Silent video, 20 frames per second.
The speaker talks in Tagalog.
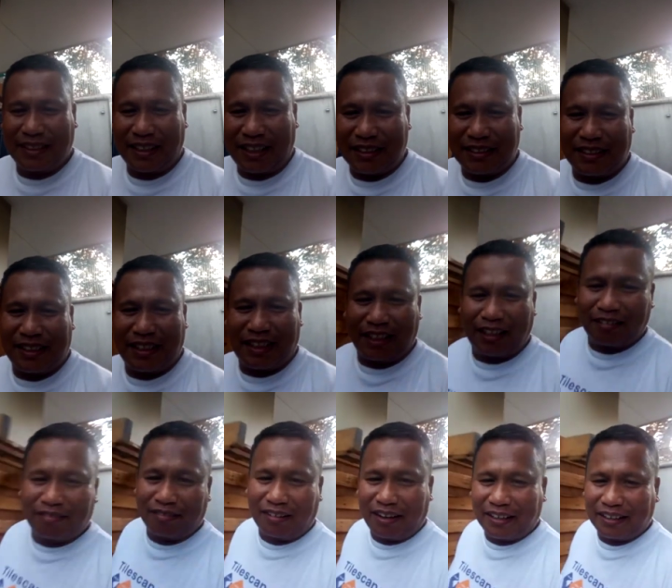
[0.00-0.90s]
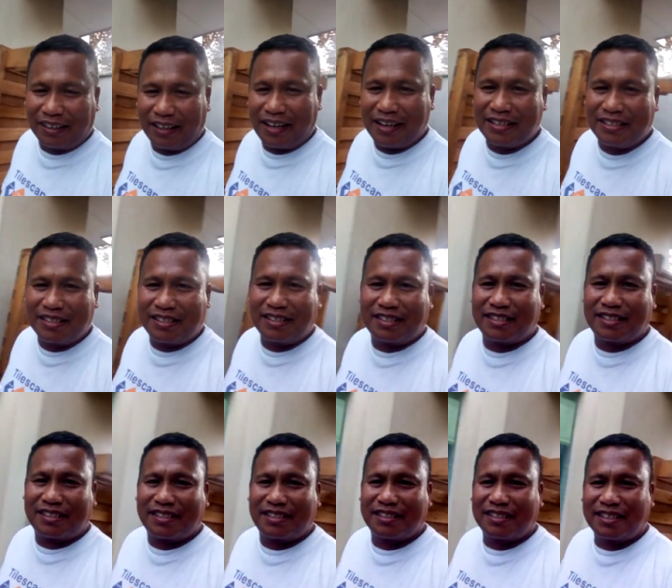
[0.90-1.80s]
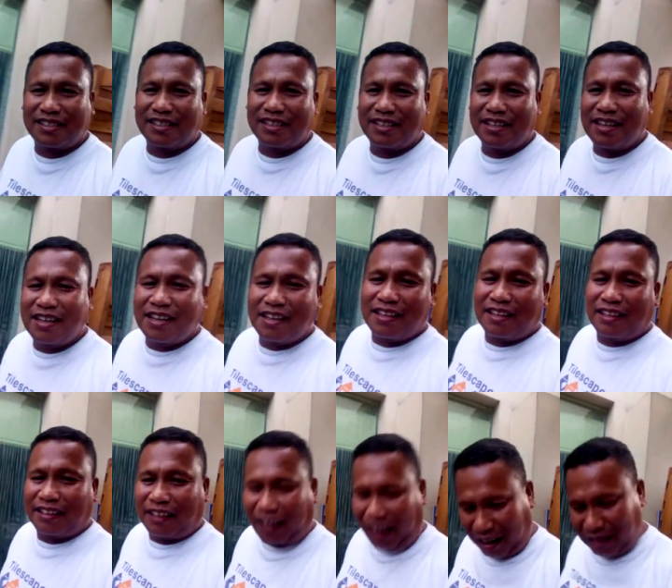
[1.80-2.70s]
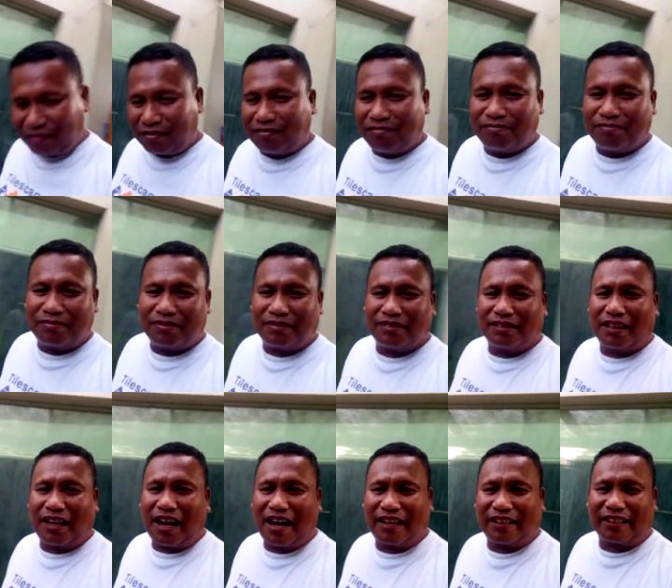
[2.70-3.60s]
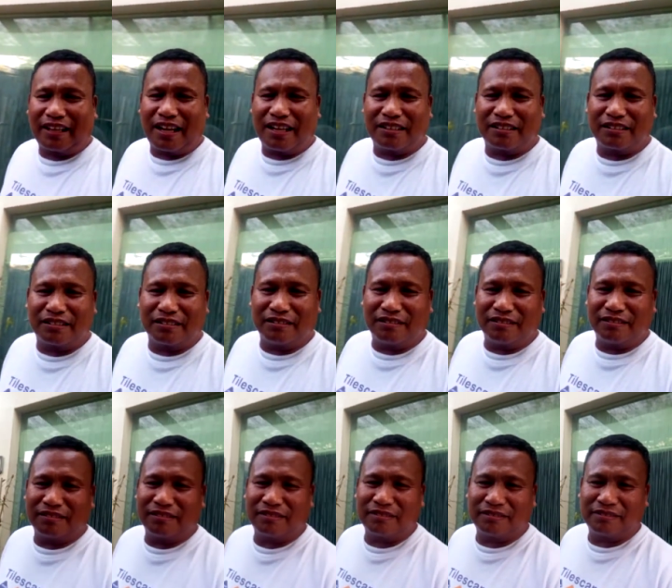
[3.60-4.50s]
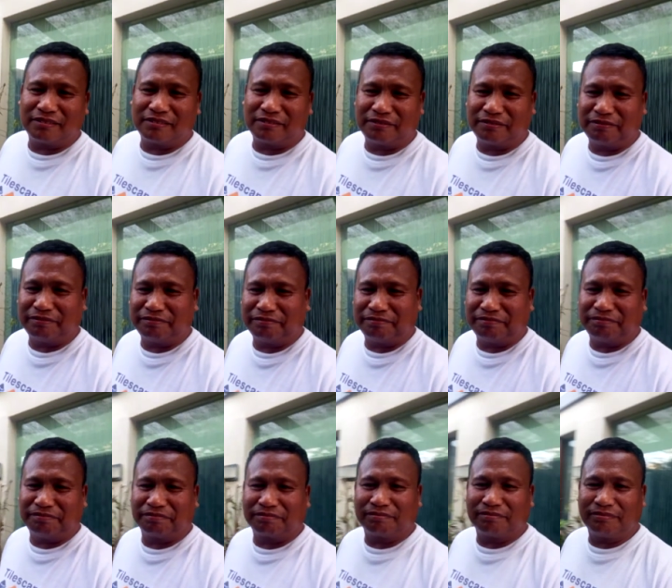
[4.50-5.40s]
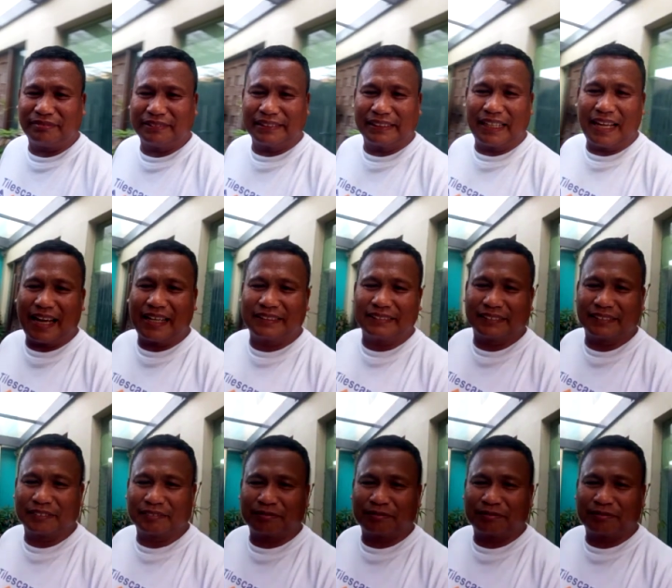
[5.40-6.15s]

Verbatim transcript: Kasi linggo ngayon, guys. Ayun, yan guys, oh. Yan.